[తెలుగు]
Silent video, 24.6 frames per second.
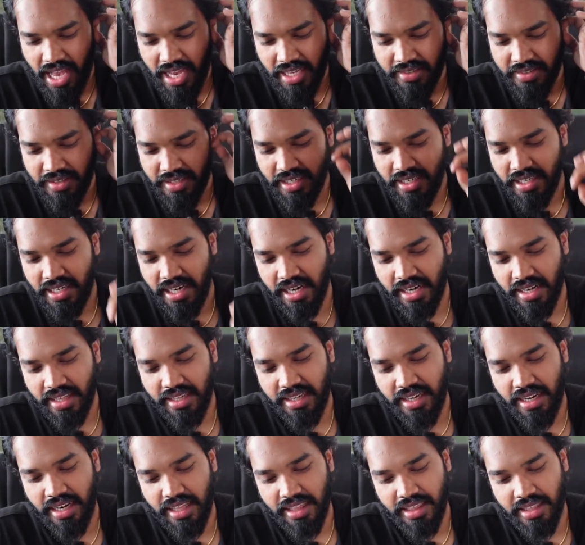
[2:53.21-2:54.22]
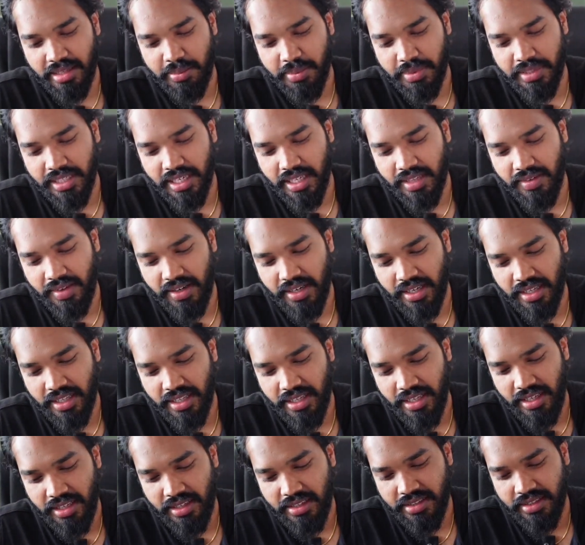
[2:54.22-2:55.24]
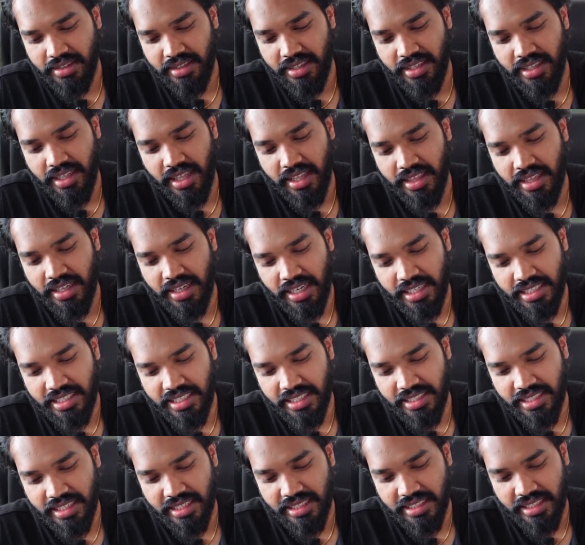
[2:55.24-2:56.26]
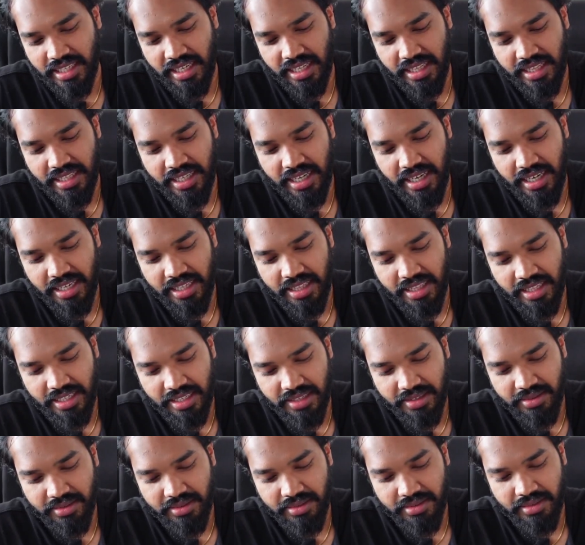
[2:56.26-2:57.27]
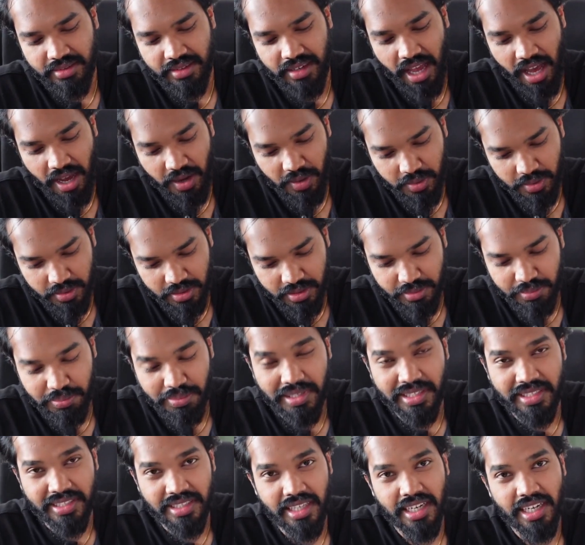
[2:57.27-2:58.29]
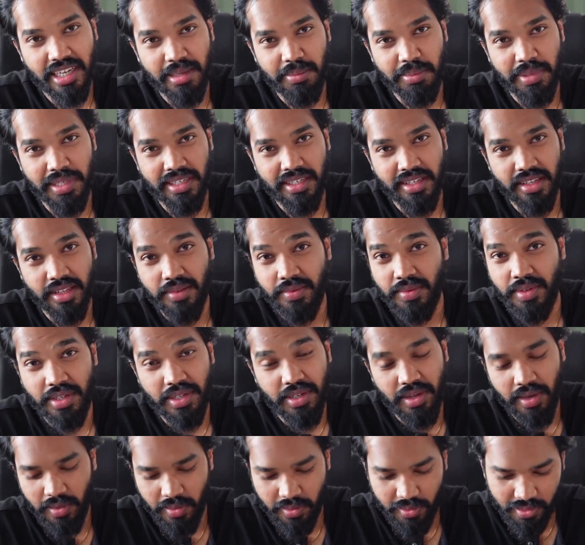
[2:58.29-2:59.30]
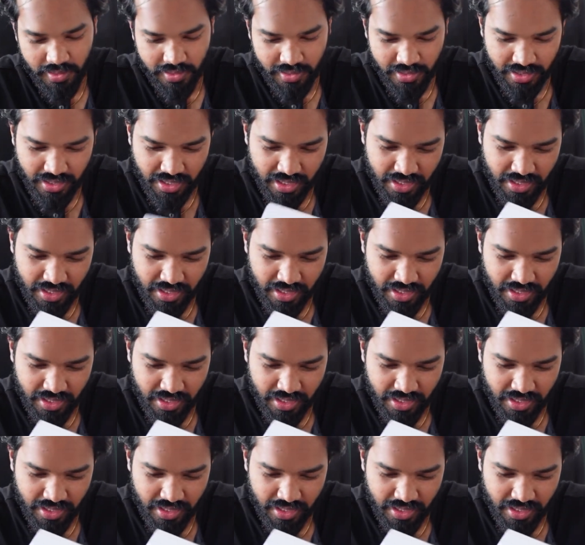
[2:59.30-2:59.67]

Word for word: యాక్చువల్లీ లెటర్ అంతా ఇప్పుడు చదివాను కదా ఇదంతా కట్ చేసేస్తున్నాను ఎందుకంటే తను నా కోసం పర్సనల్గా పెట్టేది వీడియోలో కోసం